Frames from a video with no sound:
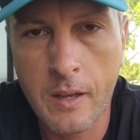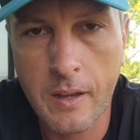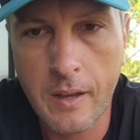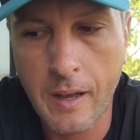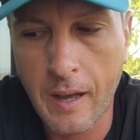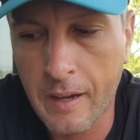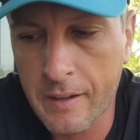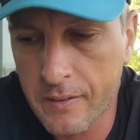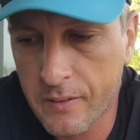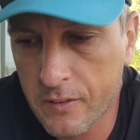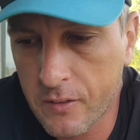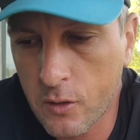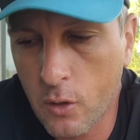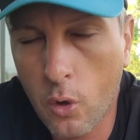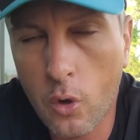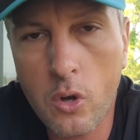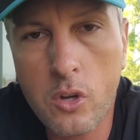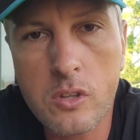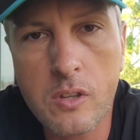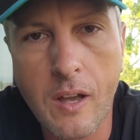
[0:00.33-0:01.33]
Reisen
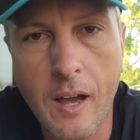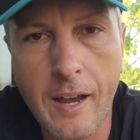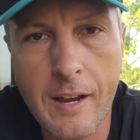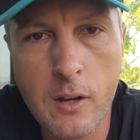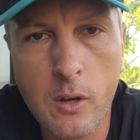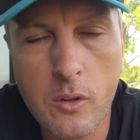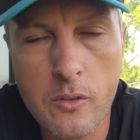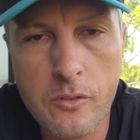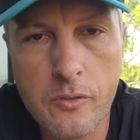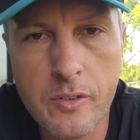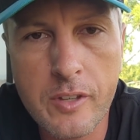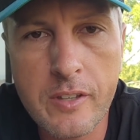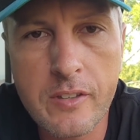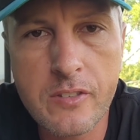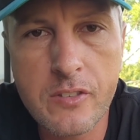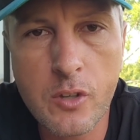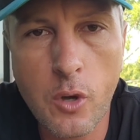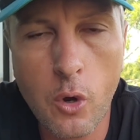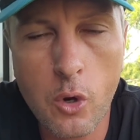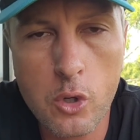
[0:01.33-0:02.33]
nach Thailand. Wie
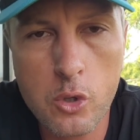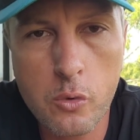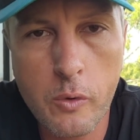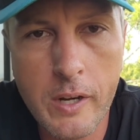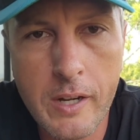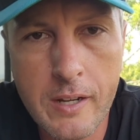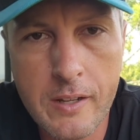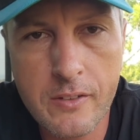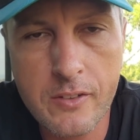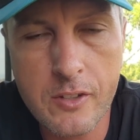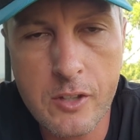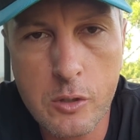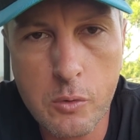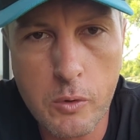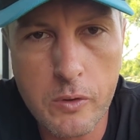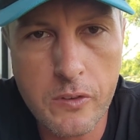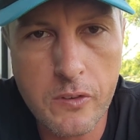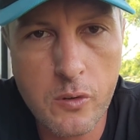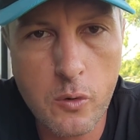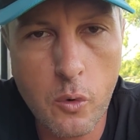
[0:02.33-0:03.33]
ist die aktuelle
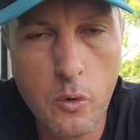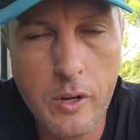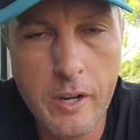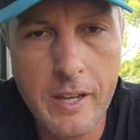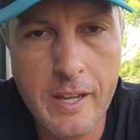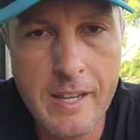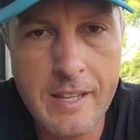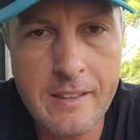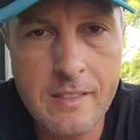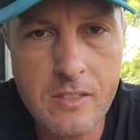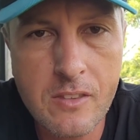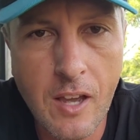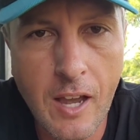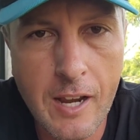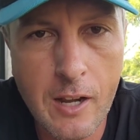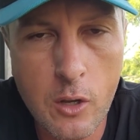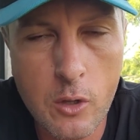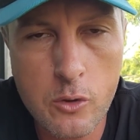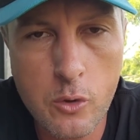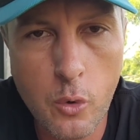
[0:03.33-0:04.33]
Situation in
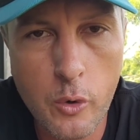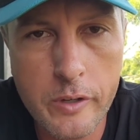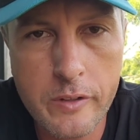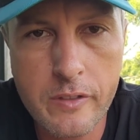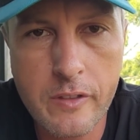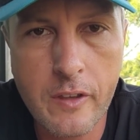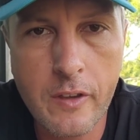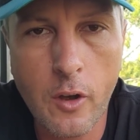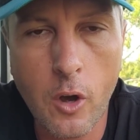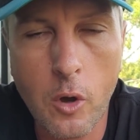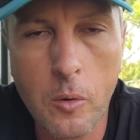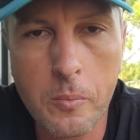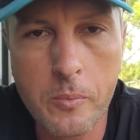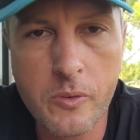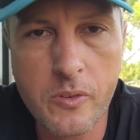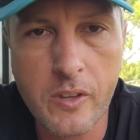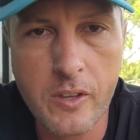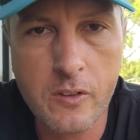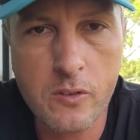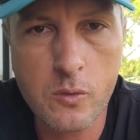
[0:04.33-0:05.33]
Thailand heute am
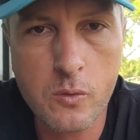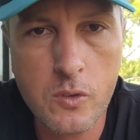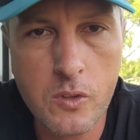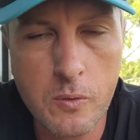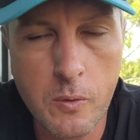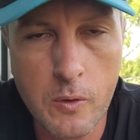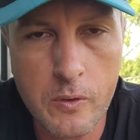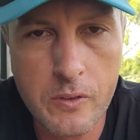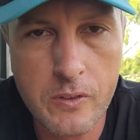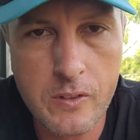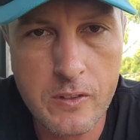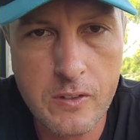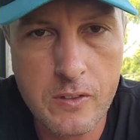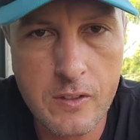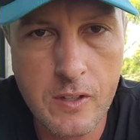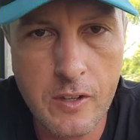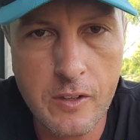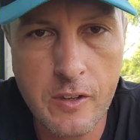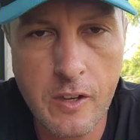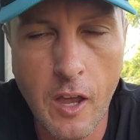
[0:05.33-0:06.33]

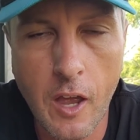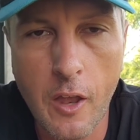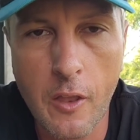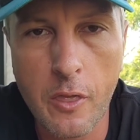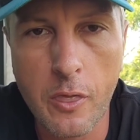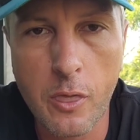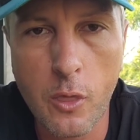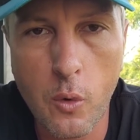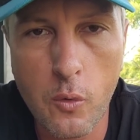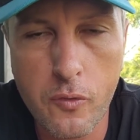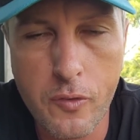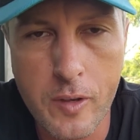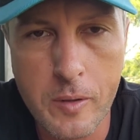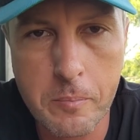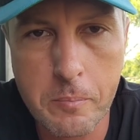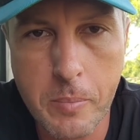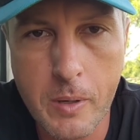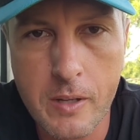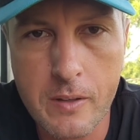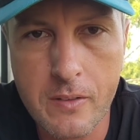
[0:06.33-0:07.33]
26.
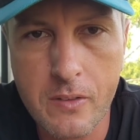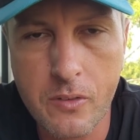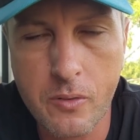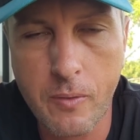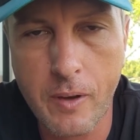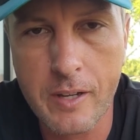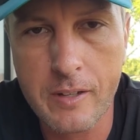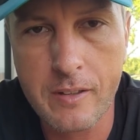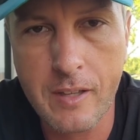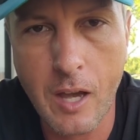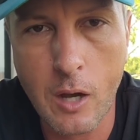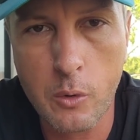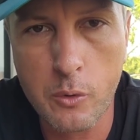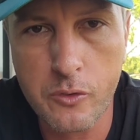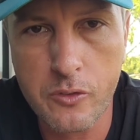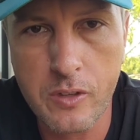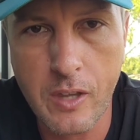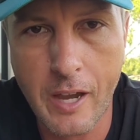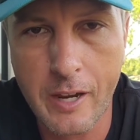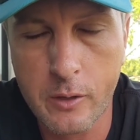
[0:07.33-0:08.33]
November
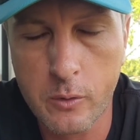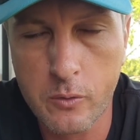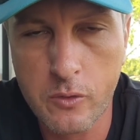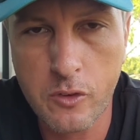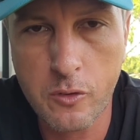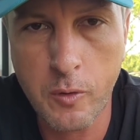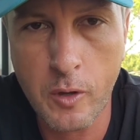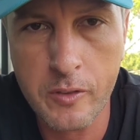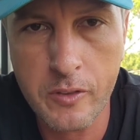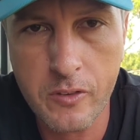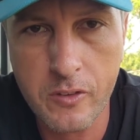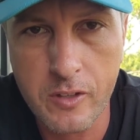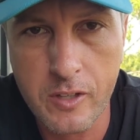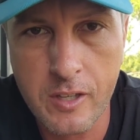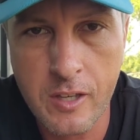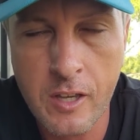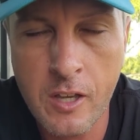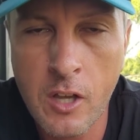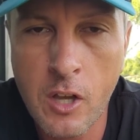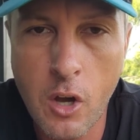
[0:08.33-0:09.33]
2021?
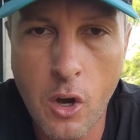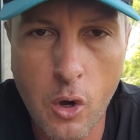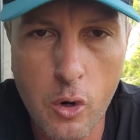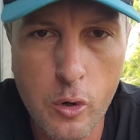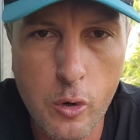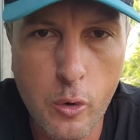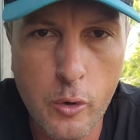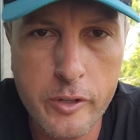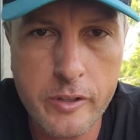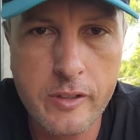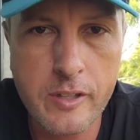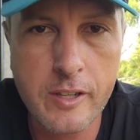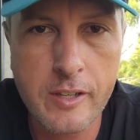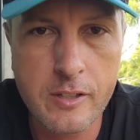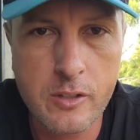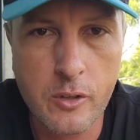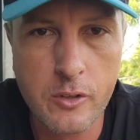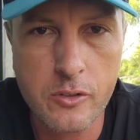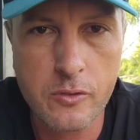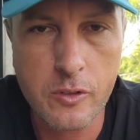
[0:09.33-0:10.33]
Hallo Leute,
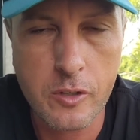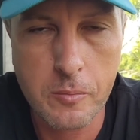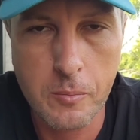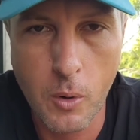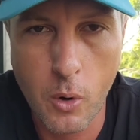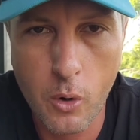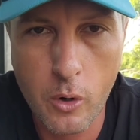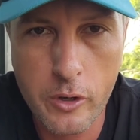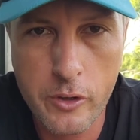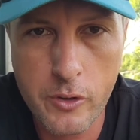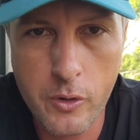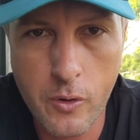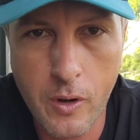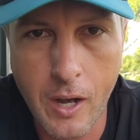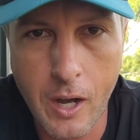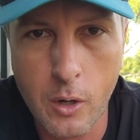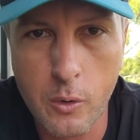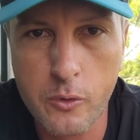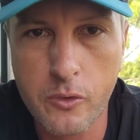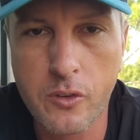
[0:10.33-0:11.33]
da ist wieder Mario
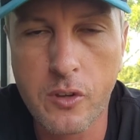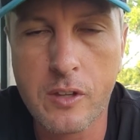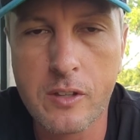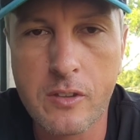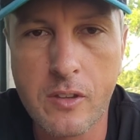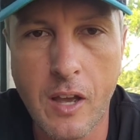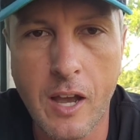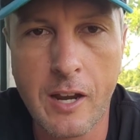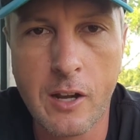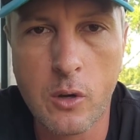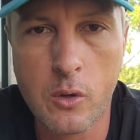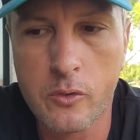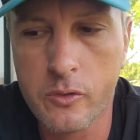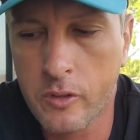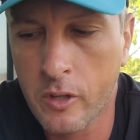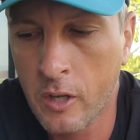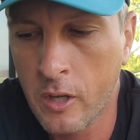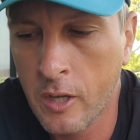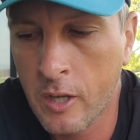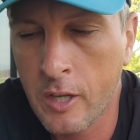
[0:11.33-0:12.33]
aus Thailand.